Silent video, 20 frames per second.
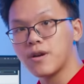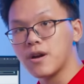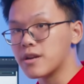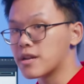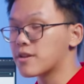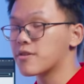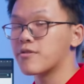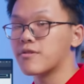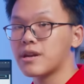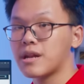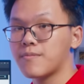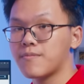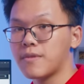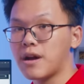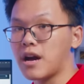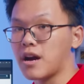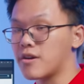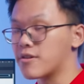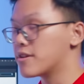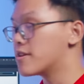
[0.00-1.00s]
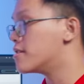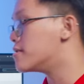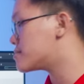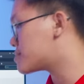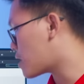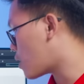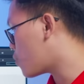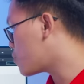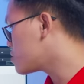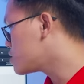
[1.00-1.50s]
GDDR5 à
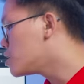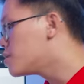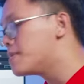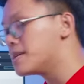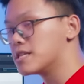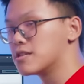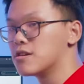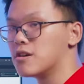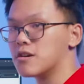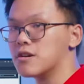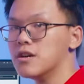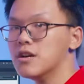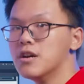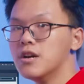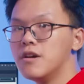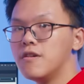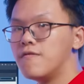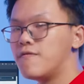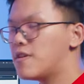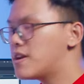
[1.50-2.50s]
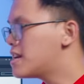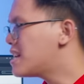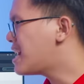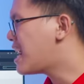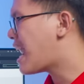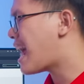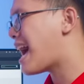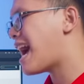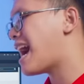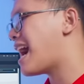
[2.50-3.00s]
GDDR6 như bình thường vẫn
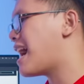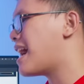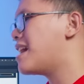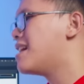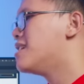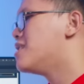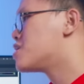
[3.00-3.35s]
là